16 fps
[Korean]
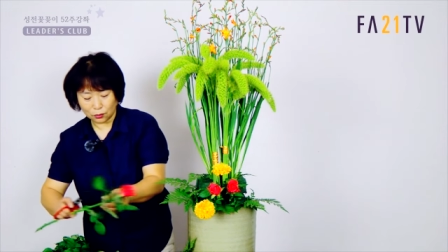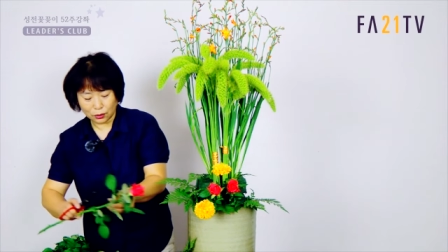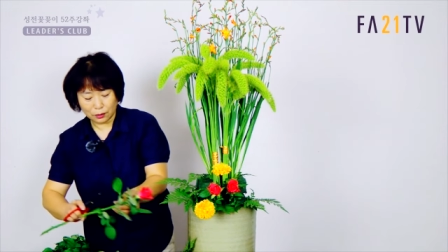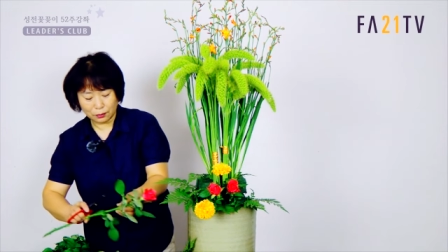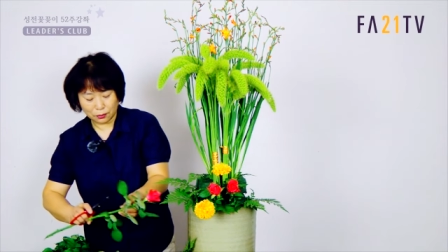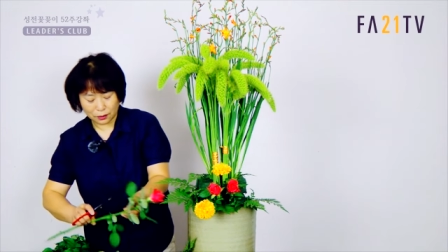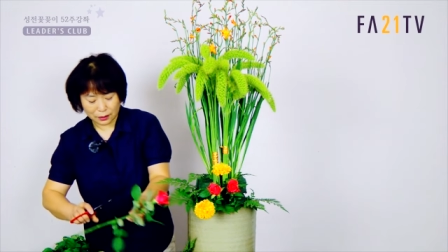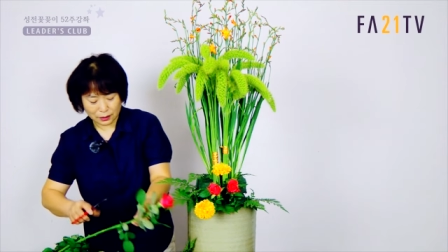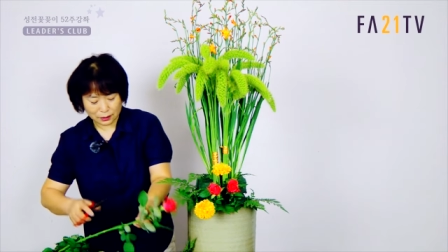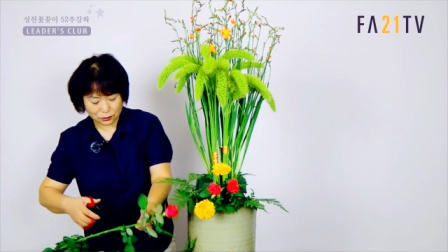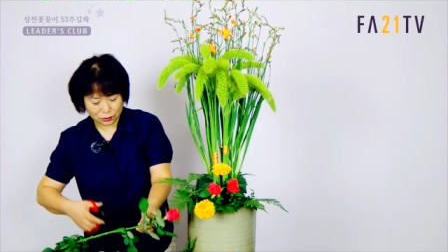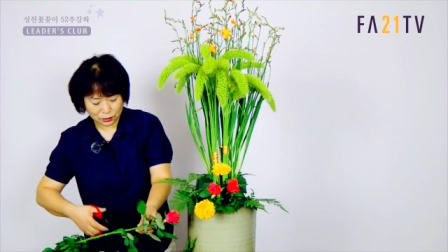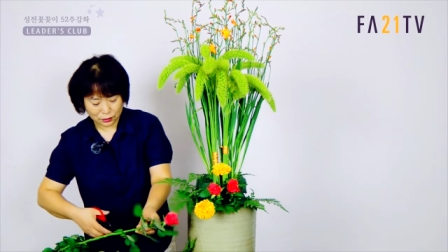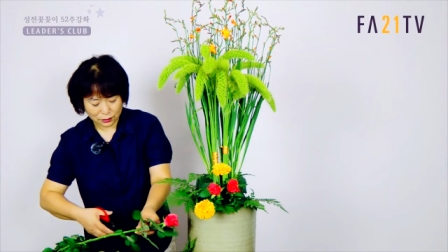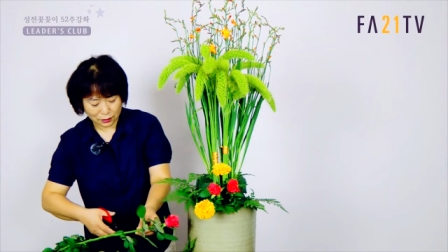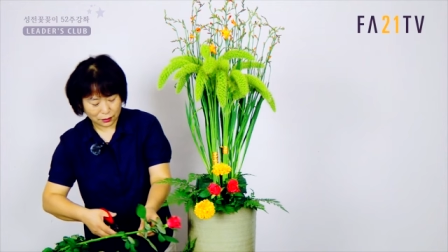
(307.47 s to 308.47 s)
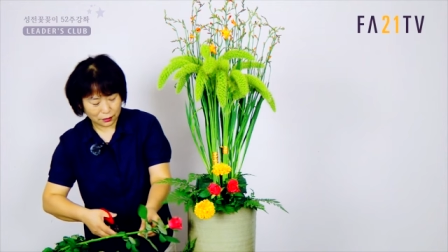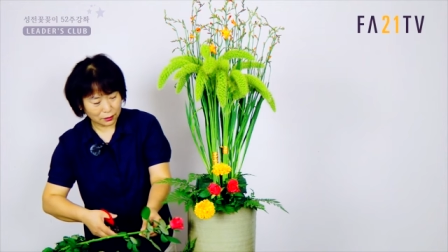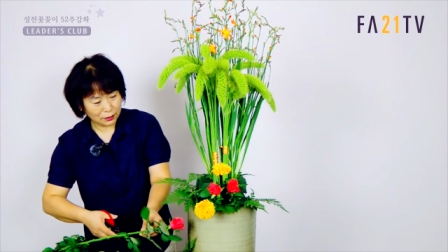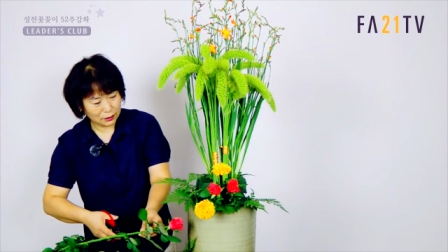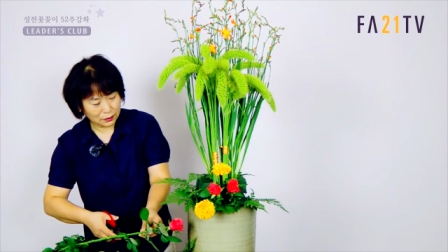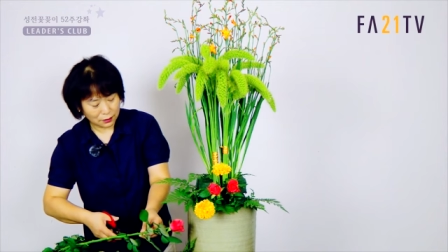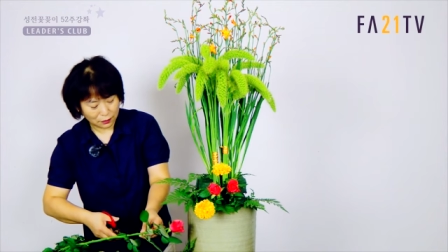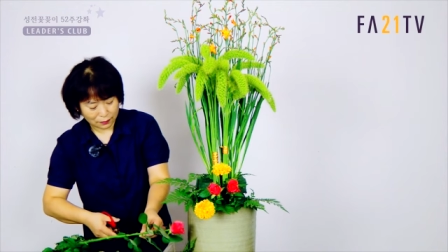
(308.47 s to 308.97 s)
오래 보관할 수 있어요.
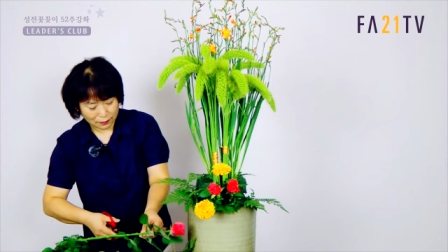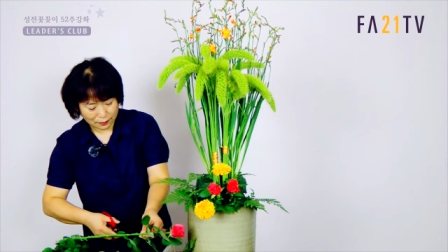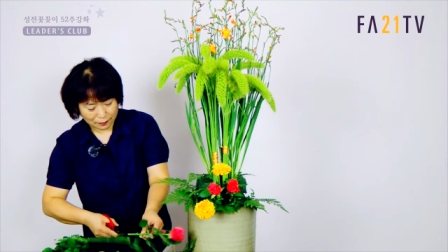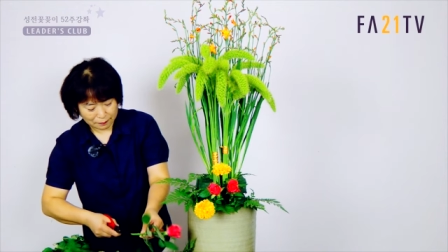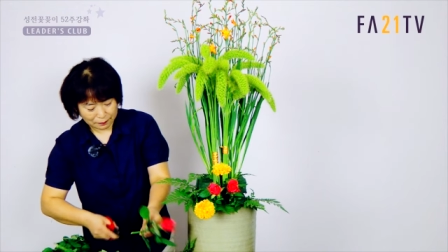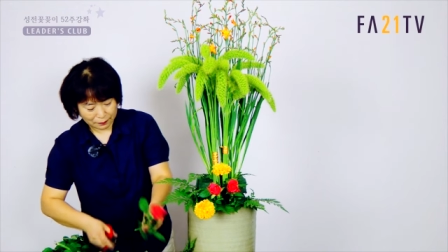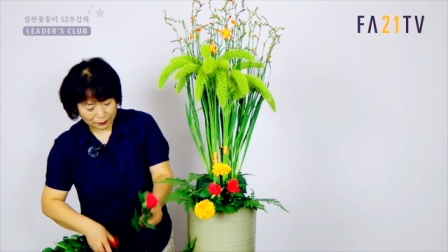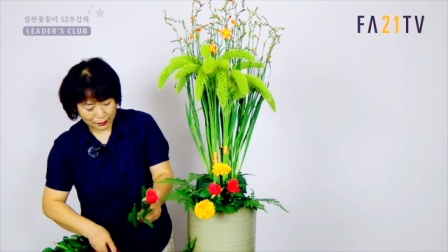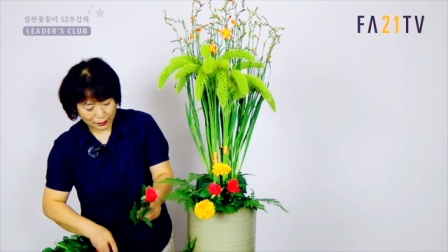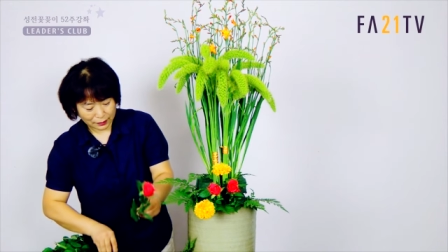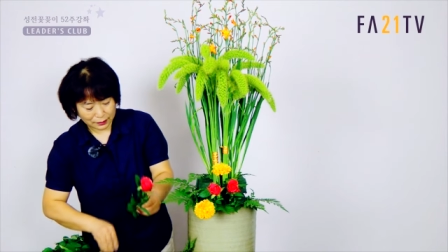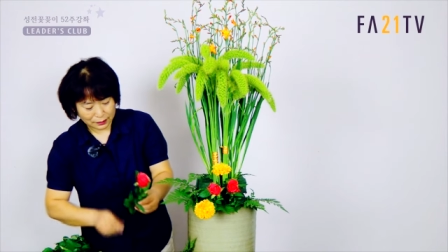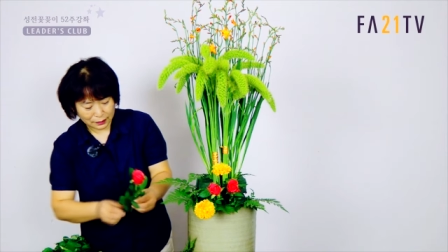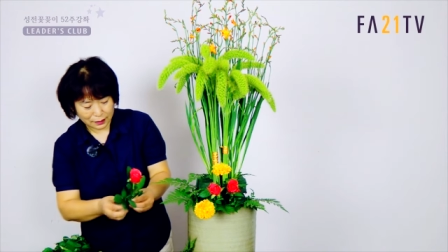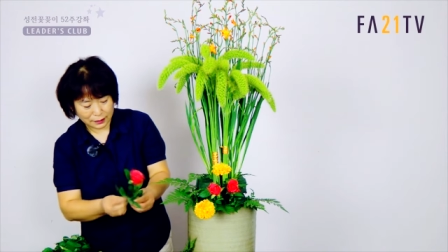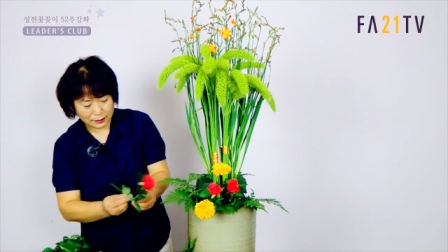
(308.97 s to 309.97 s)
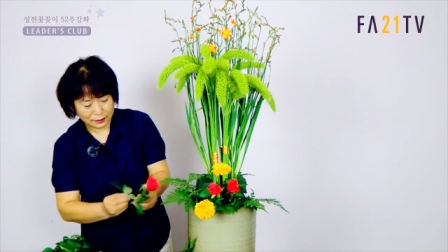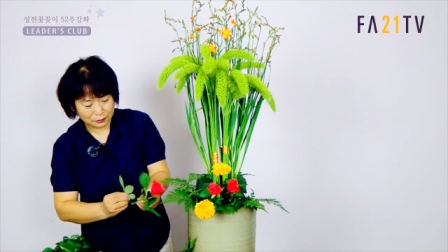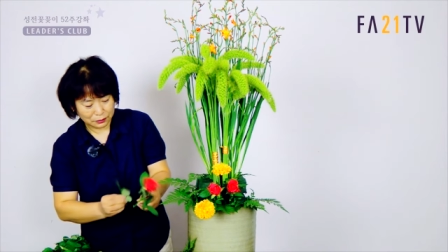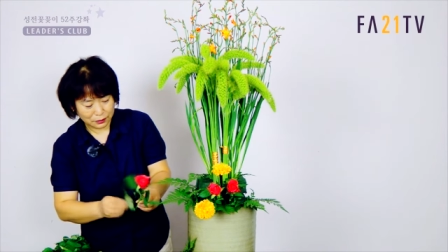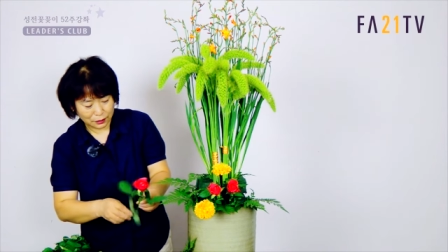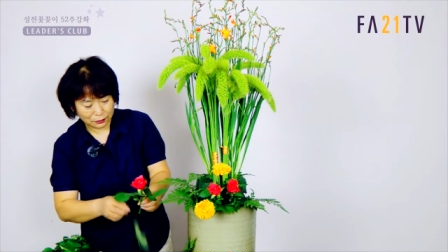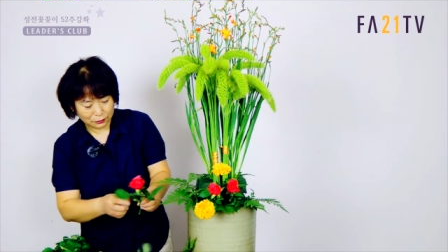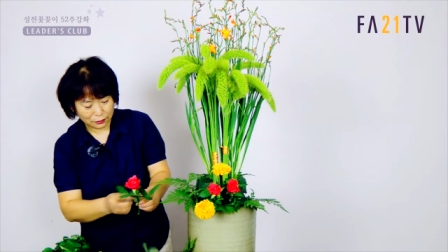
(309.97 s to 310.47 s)
그래서 그렇게
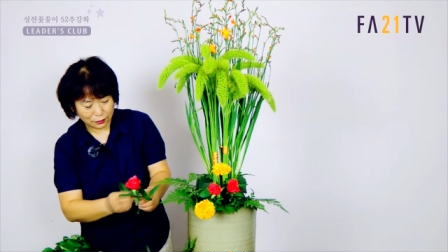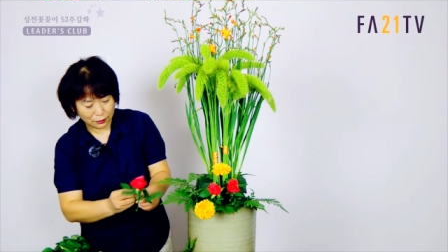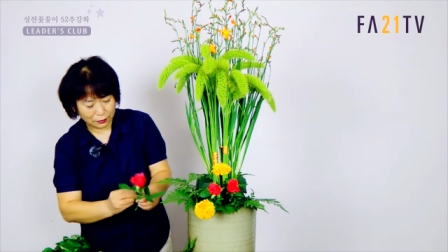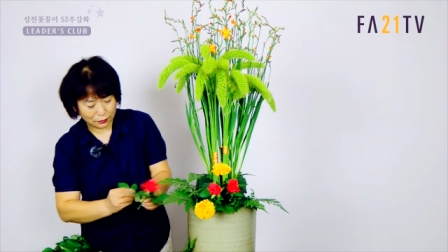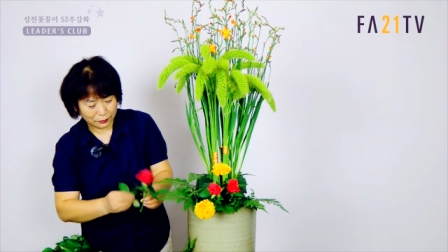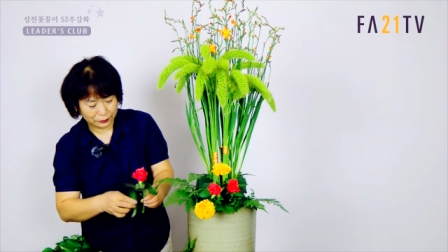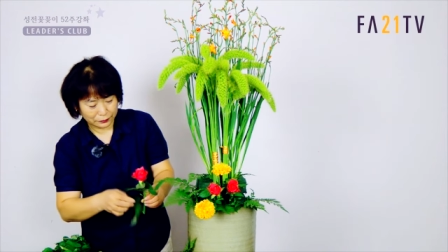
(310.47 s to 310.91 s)
하시면 되고요.